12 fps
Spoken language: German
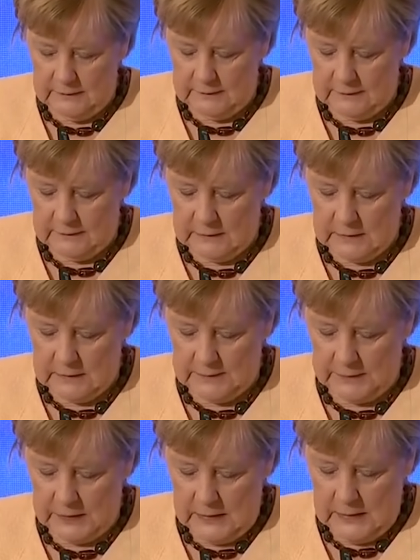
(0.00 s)
dies
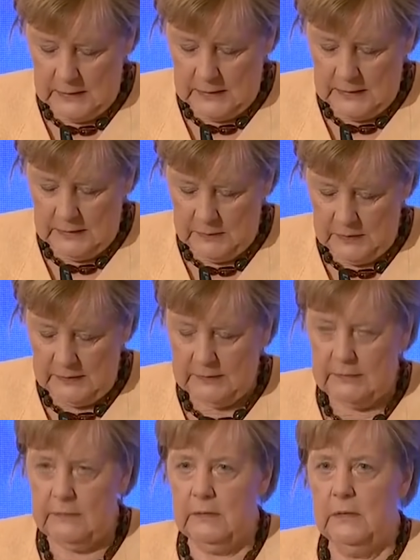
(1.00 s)
ähm, eben
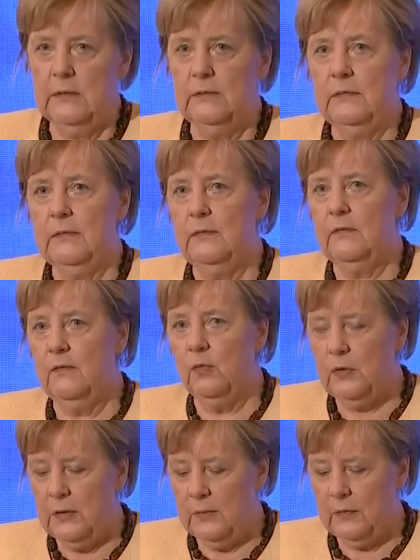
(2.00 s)
nicht
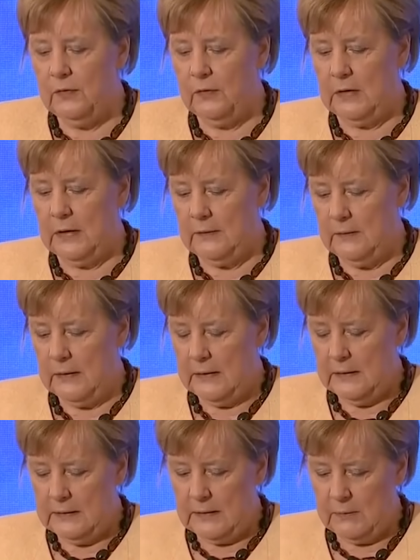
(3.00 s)
zunimmt, sondern
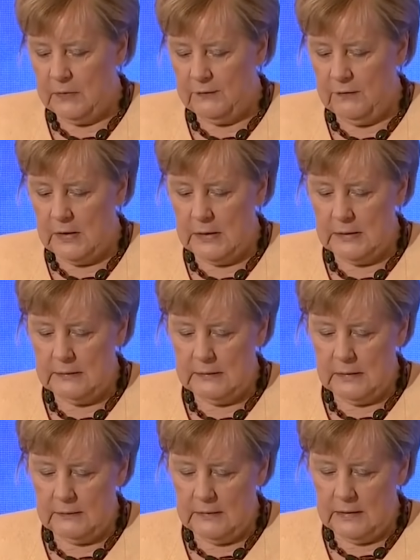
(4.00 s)
damit wir
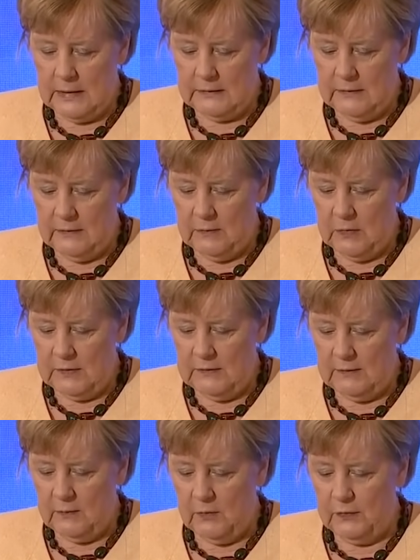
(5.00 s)
den
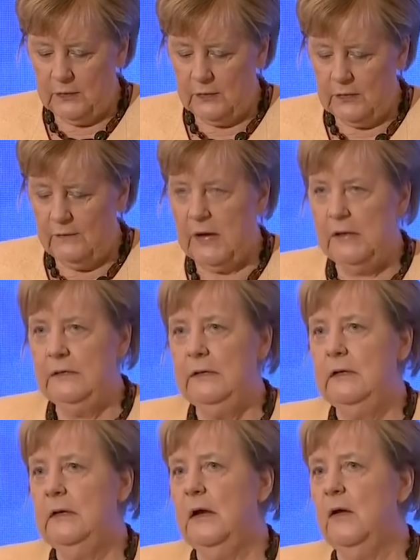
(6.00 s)
Antisemitismus und
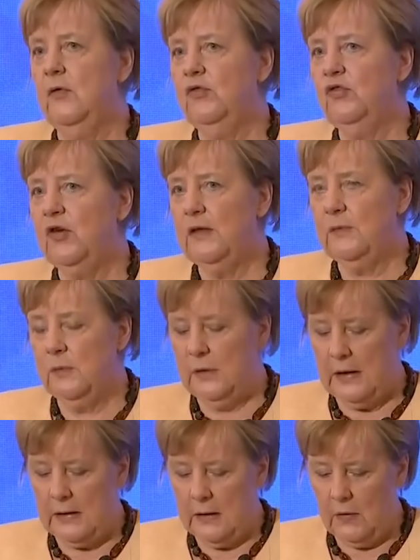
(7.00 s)
gewalttätige
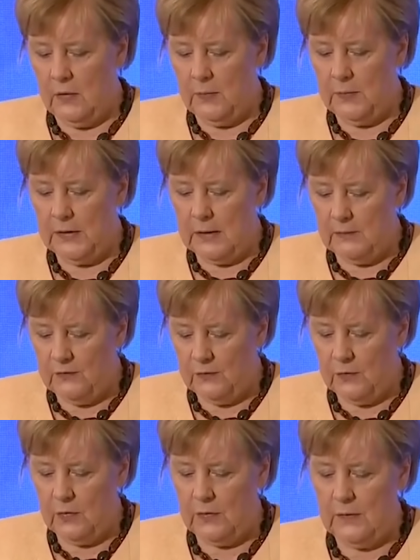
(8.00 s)
Ausschreitungen leider auch
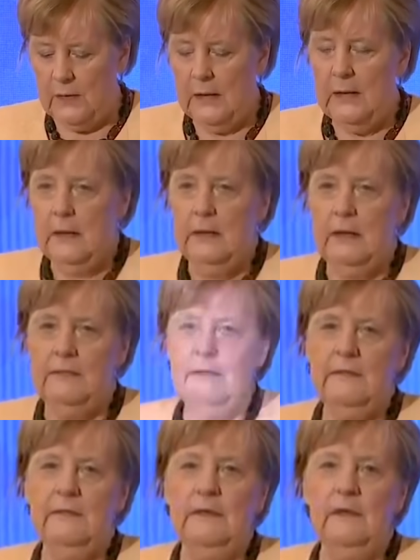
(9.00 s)
bekämpfen können.
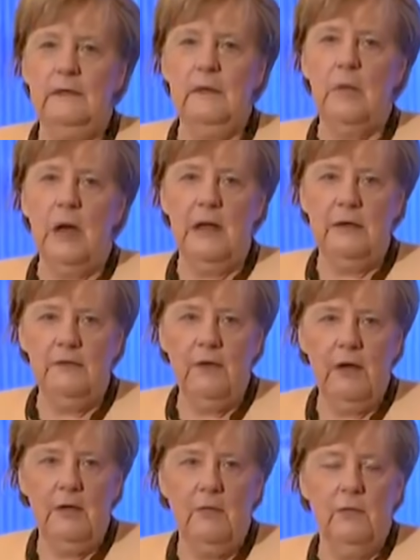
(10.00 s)
Das ist nicht immer
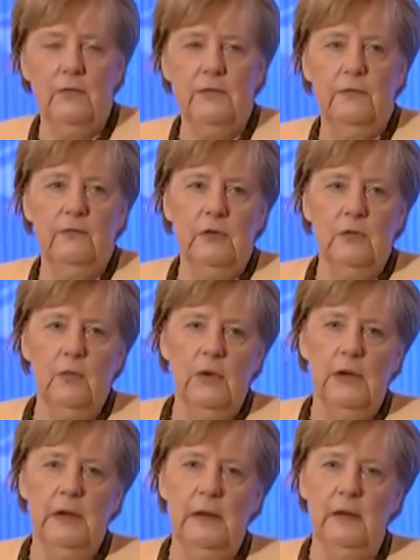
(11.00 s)
einfach und wird
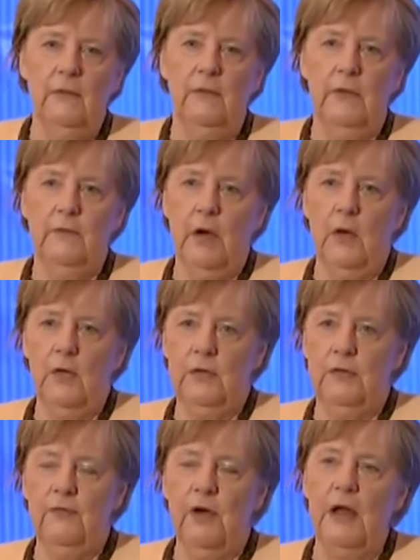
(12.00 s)
nur gelingen, wenn wir auch
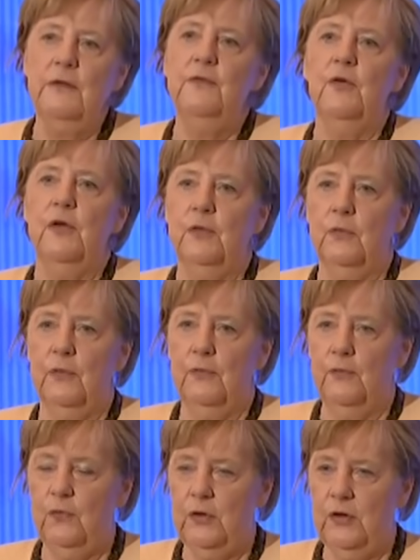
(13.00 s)
die Verantwortung
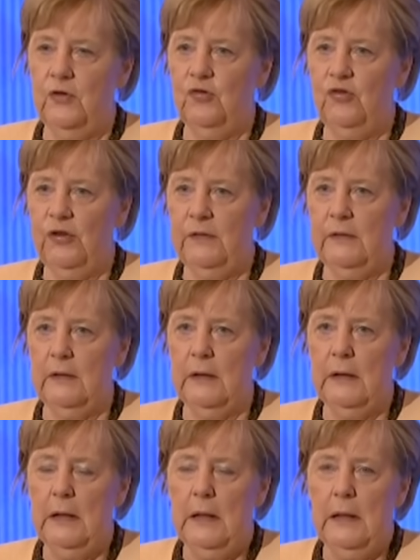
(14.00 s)
für die
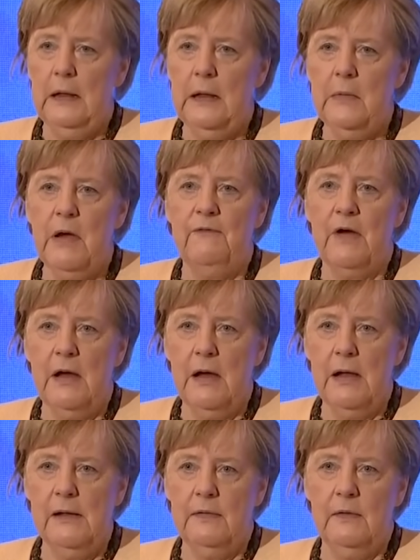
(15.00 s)
Geschichte immer
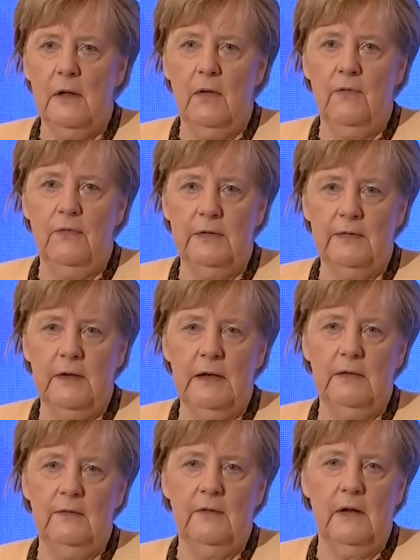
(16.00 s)
wachhalten, auch wenn es
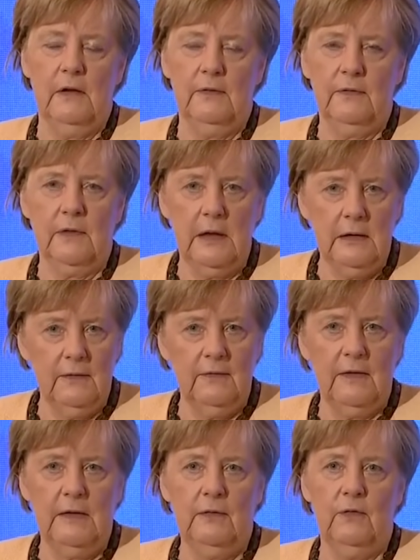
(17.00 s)
eines Tages keine
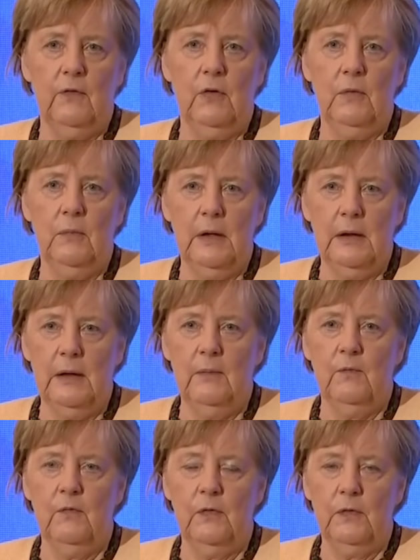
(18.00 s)
Zeitzeugen mehr
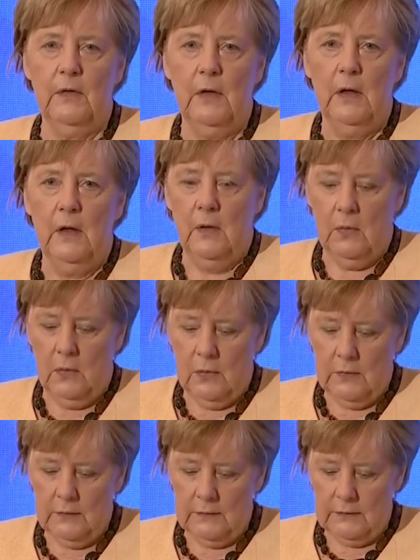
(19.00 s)
geben wird.
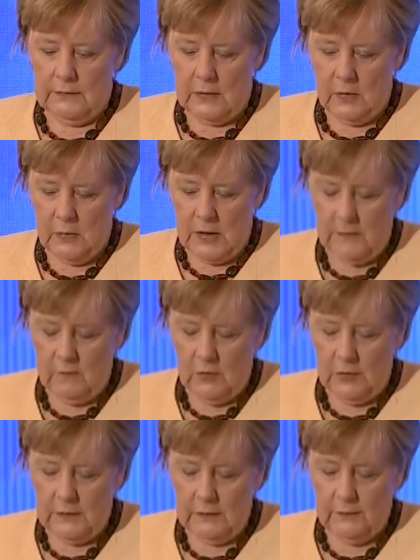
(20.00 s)
Und darüber haben
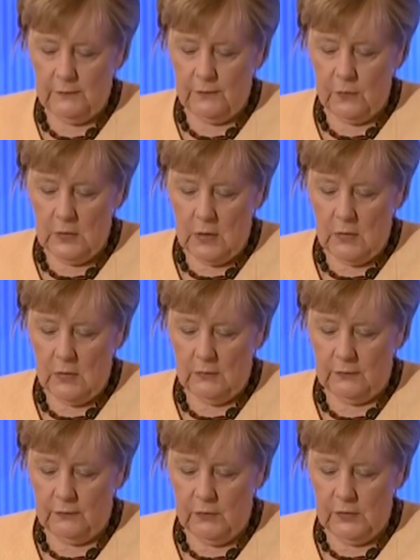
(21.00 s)
wir heute früh auch
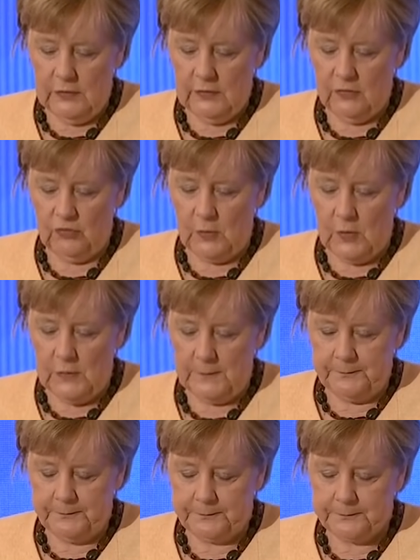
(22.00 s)
ausführlich
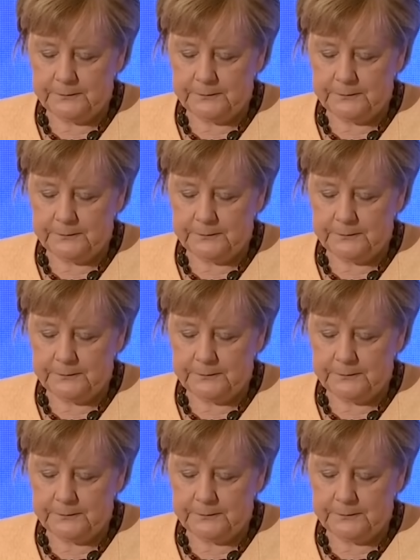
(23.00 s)
gesprochen.